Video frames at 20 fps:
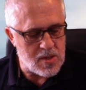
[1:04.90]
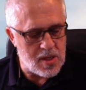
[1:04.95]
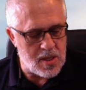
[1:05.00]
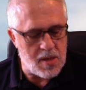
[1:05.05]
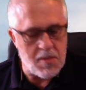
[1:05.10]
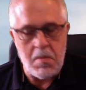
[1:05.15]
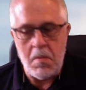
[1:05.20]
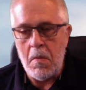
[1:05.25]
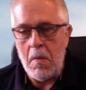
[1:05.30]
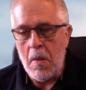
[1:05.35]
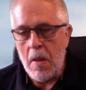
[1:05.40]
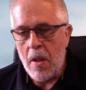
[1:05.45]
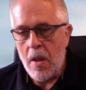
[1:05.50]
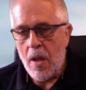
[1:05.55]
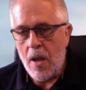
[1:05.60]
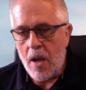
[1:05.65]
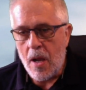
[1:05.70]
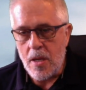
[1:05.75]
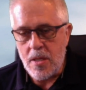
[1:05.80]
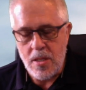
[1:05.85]
è
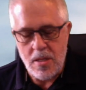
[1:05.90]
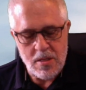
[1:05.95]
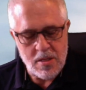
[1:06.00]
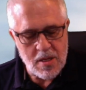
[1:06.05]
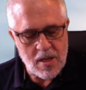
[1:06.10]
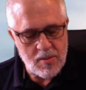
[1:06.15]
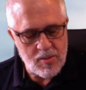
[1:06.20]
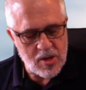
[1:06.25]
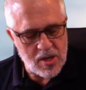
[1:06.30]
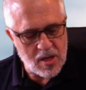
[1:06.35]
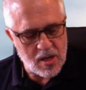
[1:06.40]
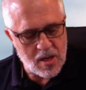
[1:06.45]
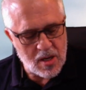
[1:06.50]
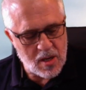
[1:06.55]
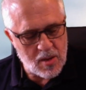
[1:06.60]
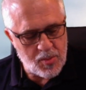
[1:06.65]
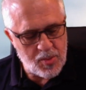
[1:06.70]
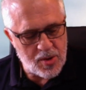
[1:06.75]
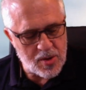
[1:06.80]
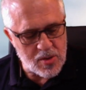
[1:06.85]
accettabile nel
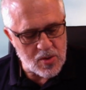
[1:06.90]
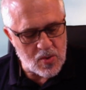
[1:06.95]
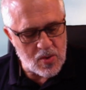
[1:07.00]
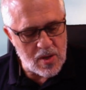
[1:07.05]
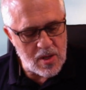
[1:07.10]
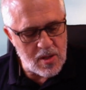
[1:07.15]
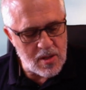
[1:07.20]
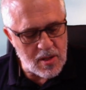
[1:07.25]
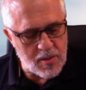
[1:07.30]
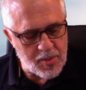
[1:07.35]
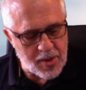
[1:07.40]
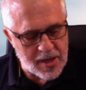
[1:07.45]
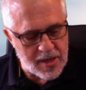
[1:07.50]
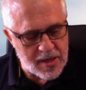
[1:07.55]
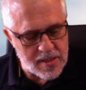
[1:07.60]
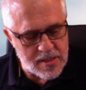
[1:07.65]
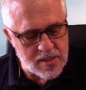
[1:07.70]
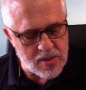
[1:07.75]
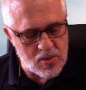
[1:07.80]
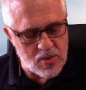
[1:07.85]
rapporto
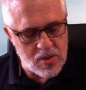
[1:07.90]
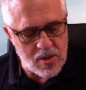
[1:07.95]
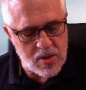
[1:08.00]
qualità-prezzo.